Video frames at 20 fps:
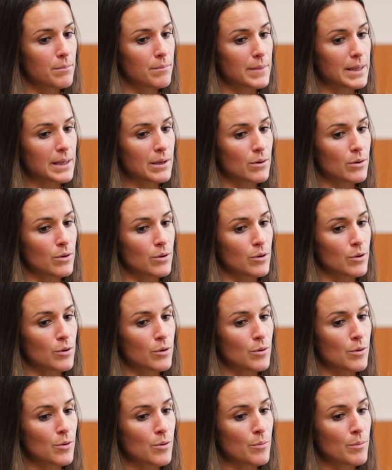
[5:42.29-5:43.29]
Mais,
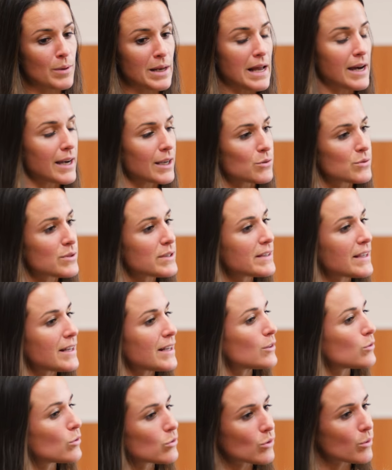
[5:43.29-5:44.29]
euh, mais la réussite,
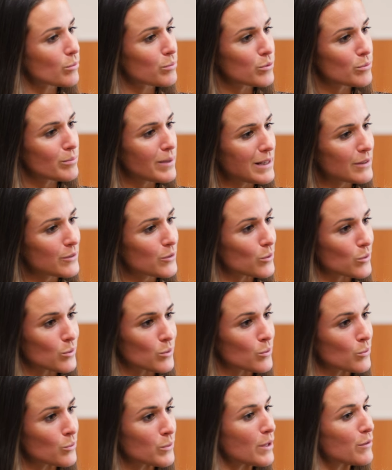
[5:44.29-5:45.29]
elle est d'autant plus belle
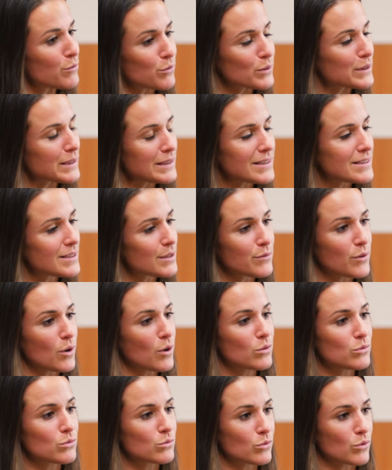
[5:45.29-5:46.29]
qu'on a fourni des
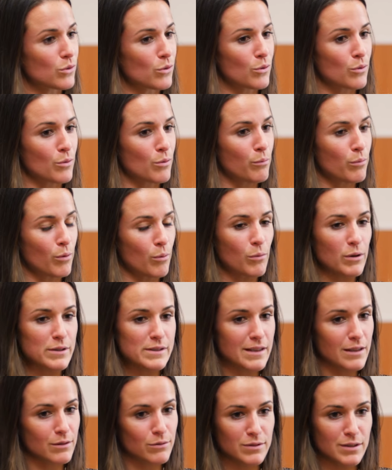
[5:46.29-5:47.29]
efforts. Donc euh, pour moi,
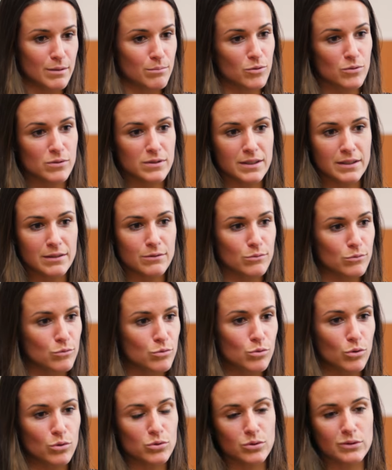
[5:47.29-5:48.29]
c'est la deuxième chose, c'est
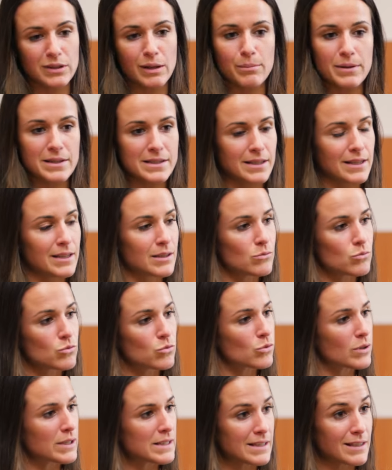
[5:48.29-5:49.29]
toujours se dépasser et
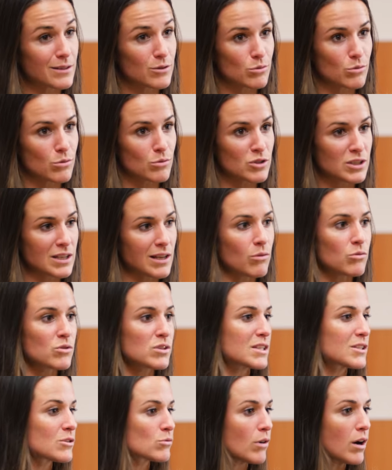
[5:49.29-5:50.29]
toujours essayer de se
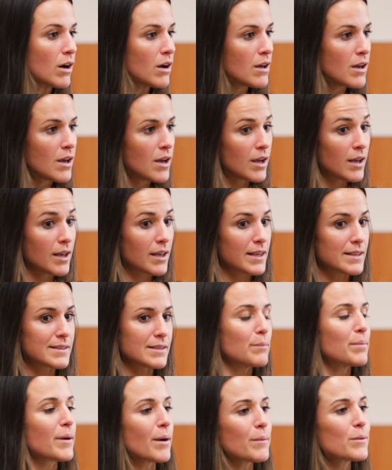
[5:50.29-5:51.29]
challenger soi. Et
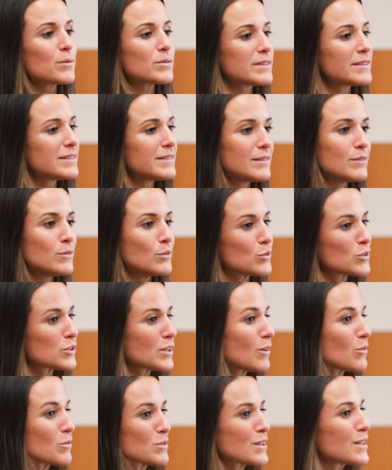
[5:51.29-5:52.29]
ça permet aussi de
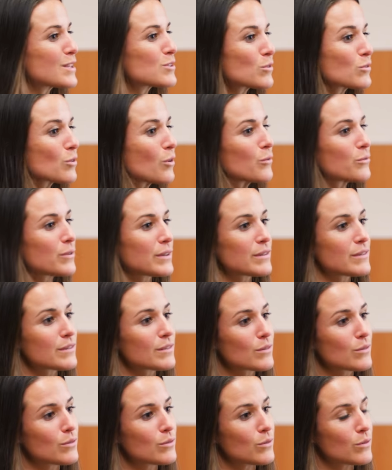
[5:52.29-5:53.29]
challenger les autres, en
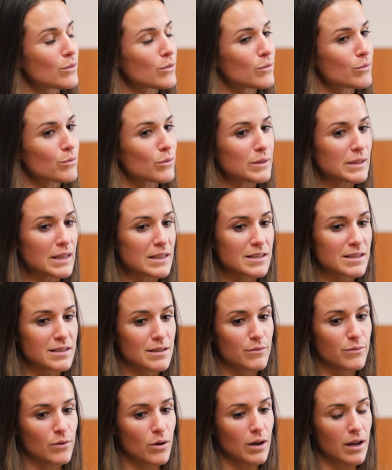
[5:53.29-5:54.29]
fait, que de fournir
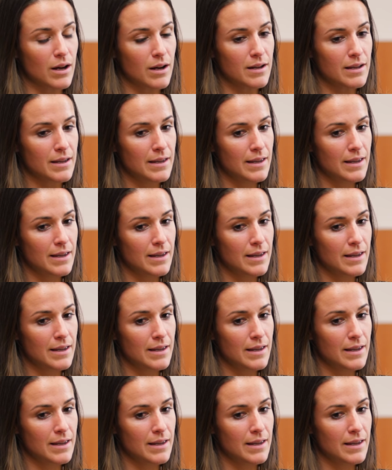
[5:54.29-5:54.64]
ces efforts-là.